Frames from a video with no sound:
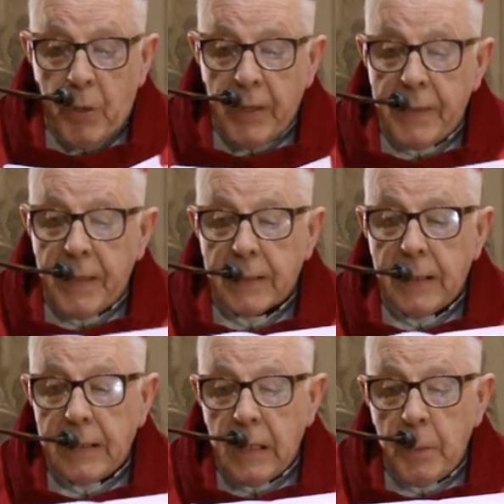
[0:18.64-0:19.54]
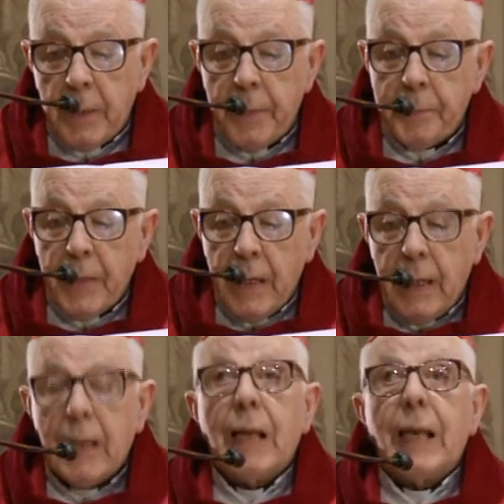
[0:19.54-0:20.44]
pone de relieve
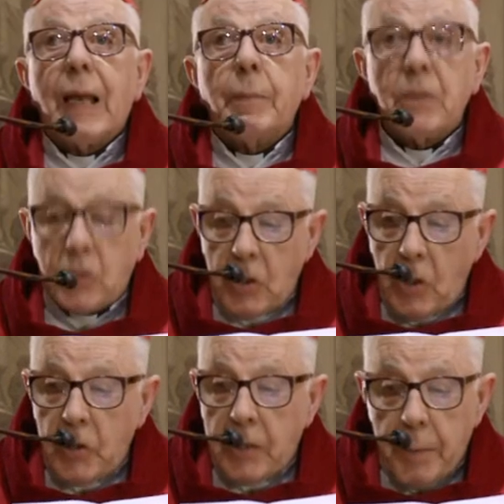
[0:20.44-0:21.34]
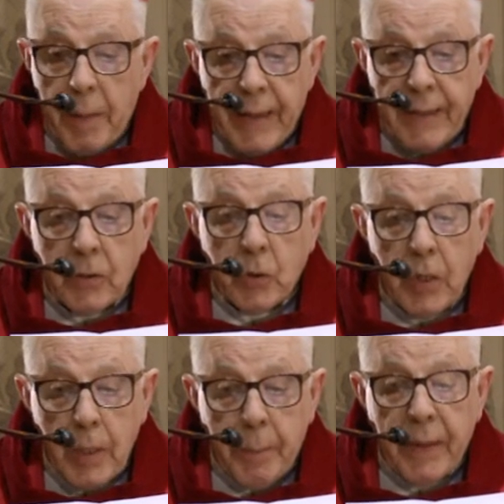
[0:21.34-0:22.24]
la misión de maestro
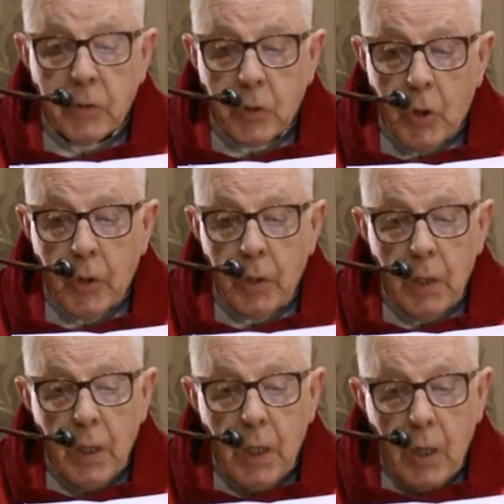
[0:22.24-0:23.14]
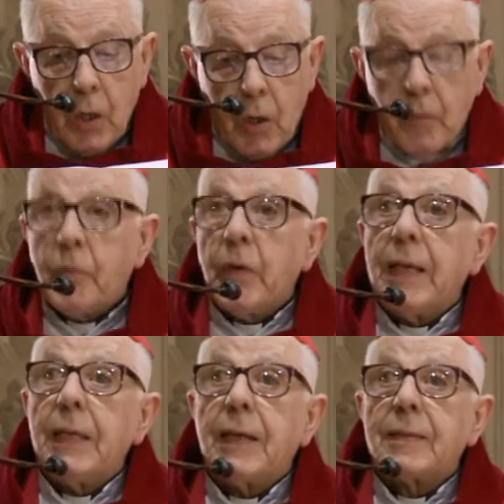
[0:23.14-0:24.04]
y de pastor
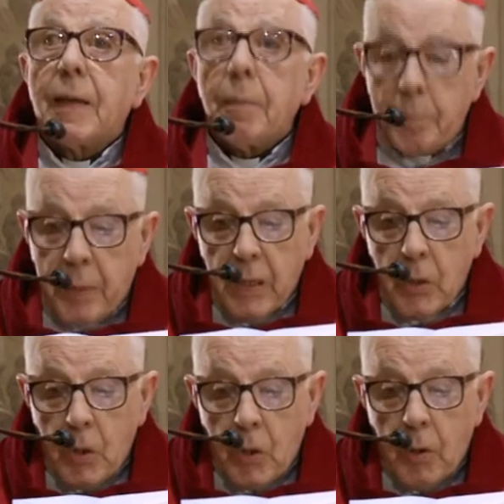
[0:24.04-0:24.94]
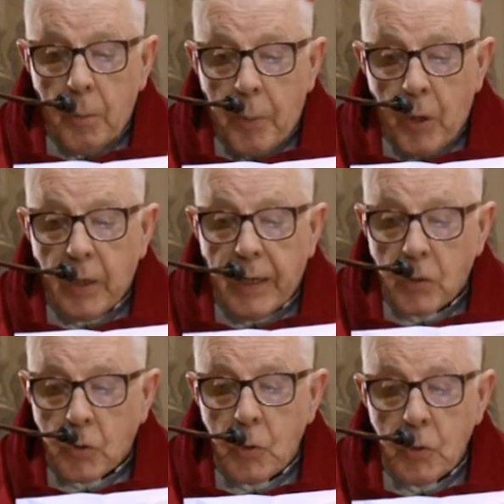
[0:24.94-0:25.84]
conferida a San Pedro por
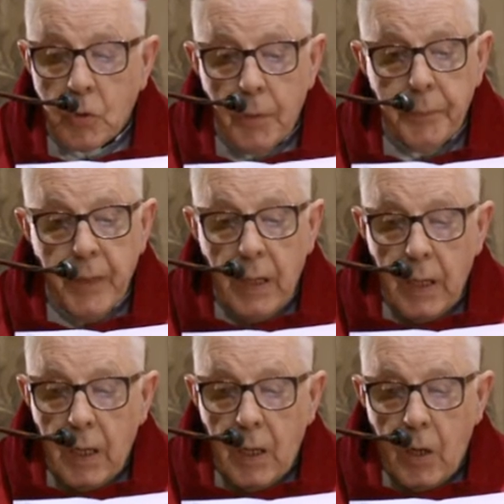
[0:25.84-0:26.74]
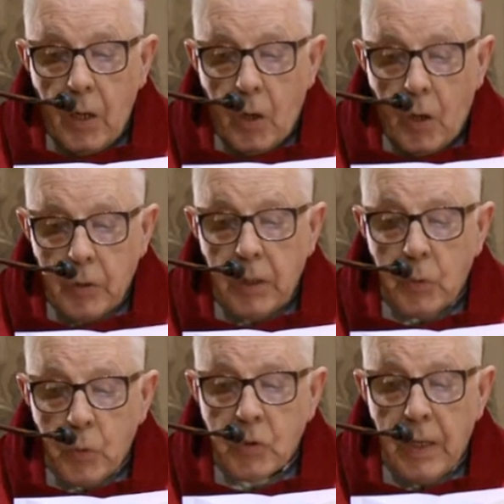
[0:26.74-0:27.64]
Jesús,
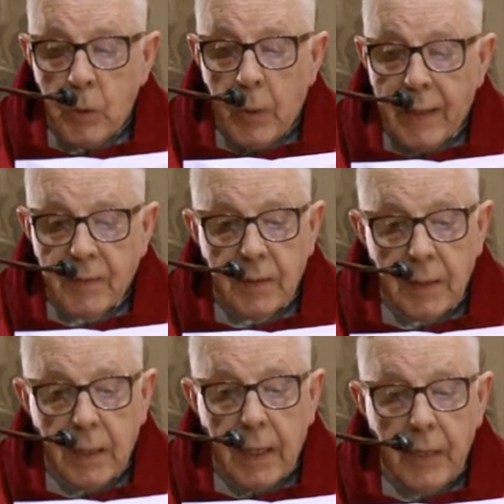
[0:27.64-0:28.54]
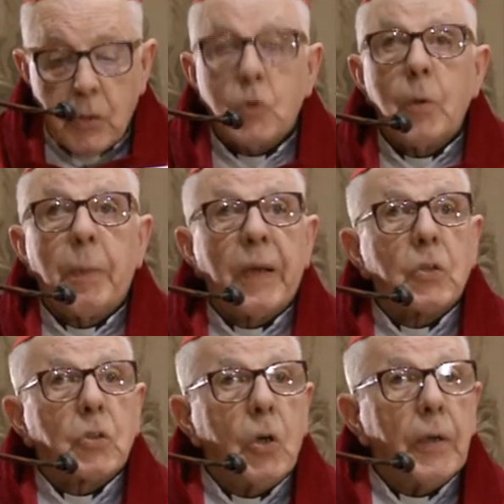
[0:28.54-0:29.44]
constituyéndola así en su
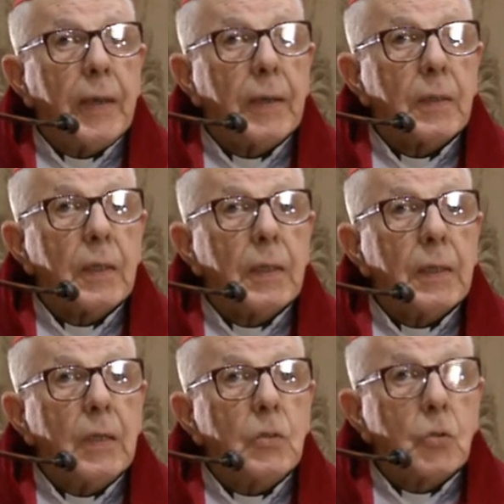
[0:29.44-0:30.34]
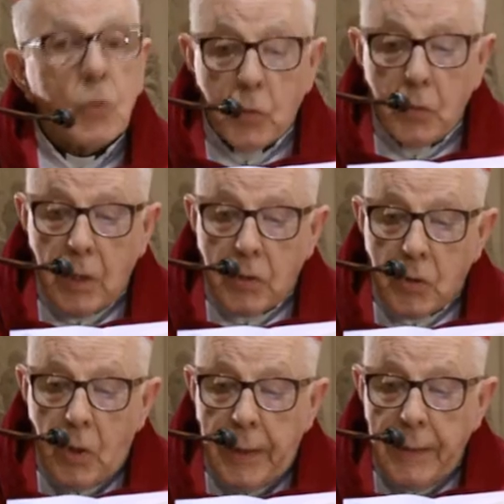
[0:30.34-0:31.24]
persona y en sus
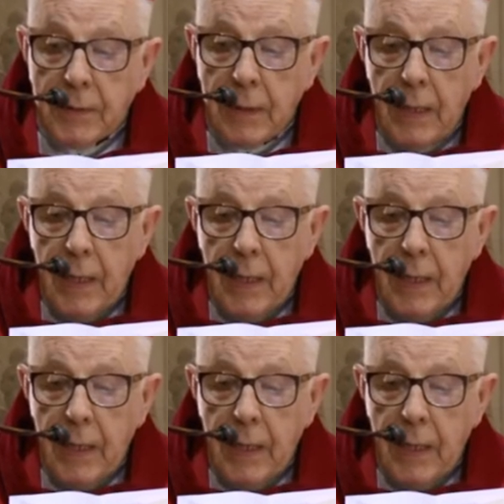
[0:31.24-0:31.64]
sucesores